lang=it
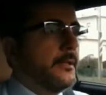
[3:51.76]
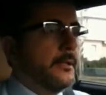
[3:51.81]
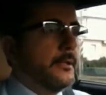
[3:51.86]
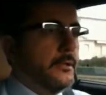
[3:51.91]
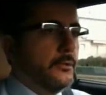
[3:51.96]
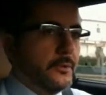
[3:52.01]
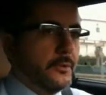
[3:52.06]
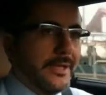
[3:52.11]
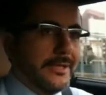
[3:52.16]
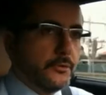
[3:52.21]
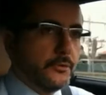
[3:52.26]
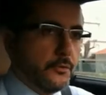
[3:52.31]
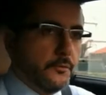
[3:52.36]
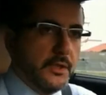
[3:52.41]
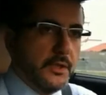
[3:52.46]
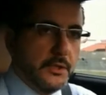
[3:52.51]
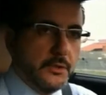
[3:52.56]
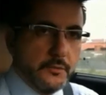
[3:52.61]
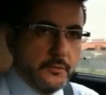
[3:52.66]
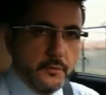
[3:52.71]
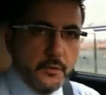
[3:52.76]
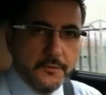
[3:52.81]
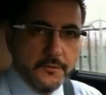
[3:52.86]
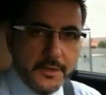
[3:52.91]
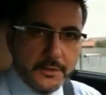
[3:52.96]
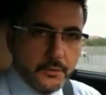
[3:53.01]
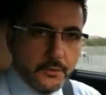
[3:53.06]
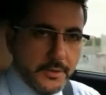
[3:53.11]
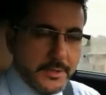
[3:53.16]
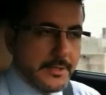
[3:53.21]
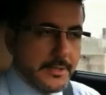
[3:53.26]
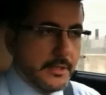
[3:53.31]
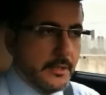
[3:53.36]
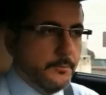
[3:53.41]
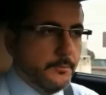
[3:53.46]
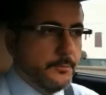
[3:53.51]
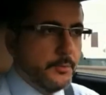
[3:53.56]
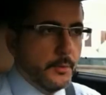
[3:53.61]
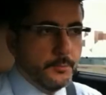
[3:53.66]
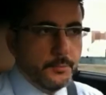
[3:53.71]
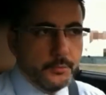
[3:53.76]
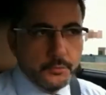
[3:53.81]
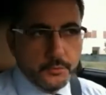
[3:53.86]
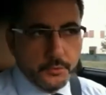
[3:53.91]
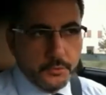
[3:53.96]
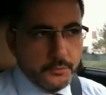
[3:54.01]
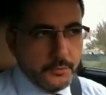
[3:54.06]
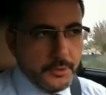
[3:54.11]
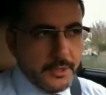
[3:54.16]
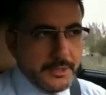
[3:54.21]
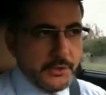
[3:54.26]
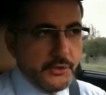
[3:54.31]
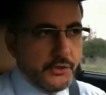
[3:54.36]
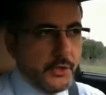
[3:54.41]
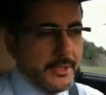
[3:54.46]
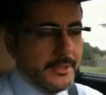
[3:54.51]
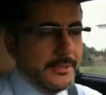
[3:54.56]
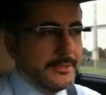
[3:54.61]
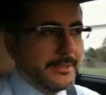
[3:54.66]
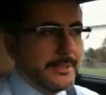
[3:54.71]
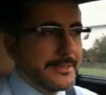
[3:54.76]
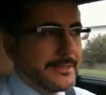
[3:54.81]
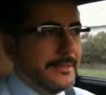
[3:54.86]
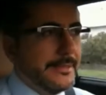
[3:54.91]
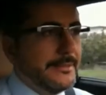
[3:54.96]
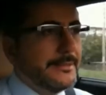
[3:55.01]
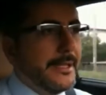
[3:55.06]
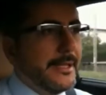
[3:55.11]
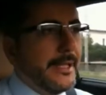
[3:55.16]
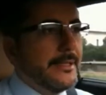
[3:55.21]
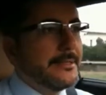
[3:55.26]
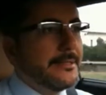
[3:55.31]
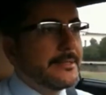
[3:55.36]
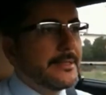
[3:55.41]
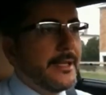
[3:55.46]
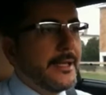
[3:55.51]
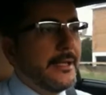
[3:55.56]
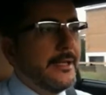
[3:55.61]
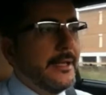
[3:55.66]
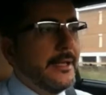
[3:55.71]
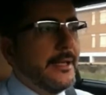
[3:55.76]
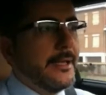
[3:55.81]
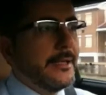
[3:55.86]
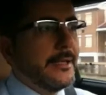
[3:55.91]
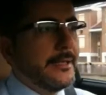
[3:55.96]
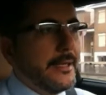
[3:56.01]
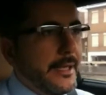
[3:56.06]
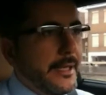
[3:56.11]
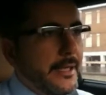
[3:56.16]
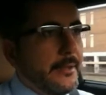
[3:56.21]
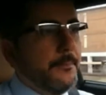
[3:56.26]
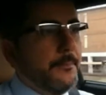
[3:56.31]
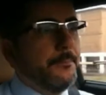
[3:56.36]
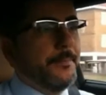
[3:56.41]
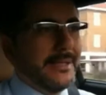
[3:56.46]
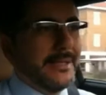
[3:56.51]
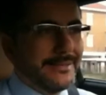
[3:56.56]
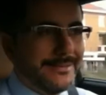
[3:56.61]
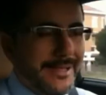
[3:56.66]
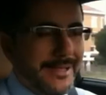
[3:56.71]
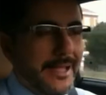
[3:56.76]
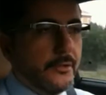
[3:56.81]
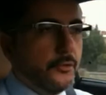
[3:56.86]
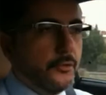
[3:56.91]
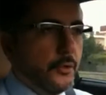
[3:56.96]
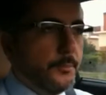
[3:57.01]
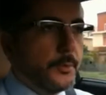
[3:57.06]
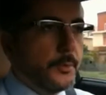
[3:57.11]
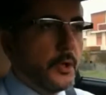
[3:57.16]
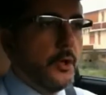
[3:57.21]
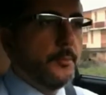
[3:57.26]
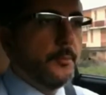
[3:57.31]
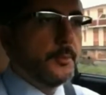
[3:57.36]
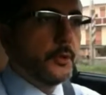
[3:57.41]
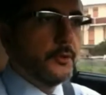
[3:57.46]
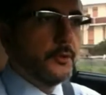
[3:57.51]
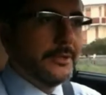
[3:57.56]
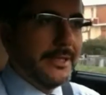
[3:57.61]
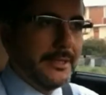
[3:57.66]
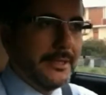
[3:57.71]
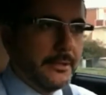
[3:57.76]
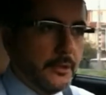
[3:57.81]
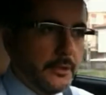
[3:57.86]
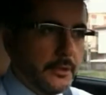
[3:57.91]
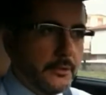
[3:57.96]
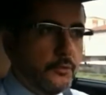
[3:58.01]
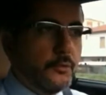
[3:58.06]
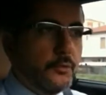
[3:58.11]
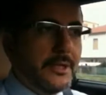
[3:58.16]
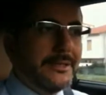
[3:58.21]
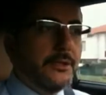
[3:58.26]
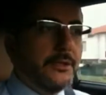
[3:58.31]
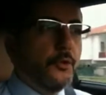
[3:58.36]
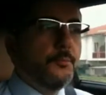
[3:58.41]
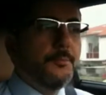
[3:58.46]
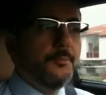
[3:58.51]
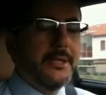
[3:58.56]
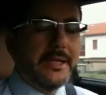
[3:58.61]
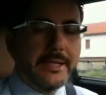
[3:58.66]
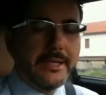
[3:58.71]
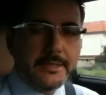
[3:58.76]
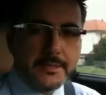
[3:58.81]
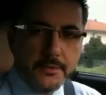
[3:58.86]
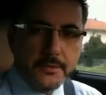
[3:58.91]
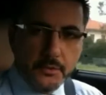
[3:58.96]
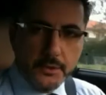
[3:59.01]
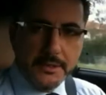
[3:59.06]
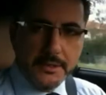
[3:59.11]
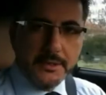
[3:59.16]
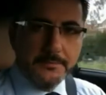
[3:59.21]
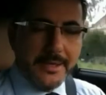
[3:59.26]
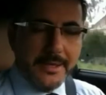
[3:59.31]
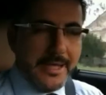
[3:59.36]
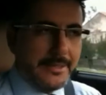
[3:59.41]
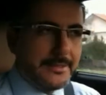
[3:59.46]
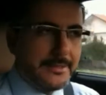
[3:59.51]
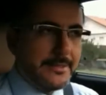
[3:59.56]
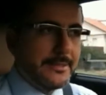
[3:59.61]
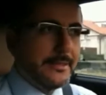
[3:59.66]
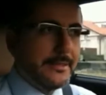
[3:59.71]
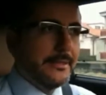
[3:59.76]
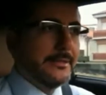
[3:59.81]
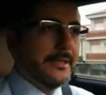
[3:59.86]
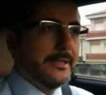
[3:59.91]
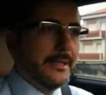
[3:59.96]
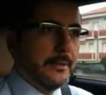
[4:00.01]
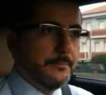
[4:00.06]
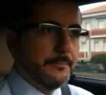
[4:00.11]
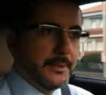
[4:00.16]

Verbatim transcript: In un altro video avevo fatto l'esempio appunto di una recente sentenza che partendo proprio dalla natura di obbligazione di mezzi della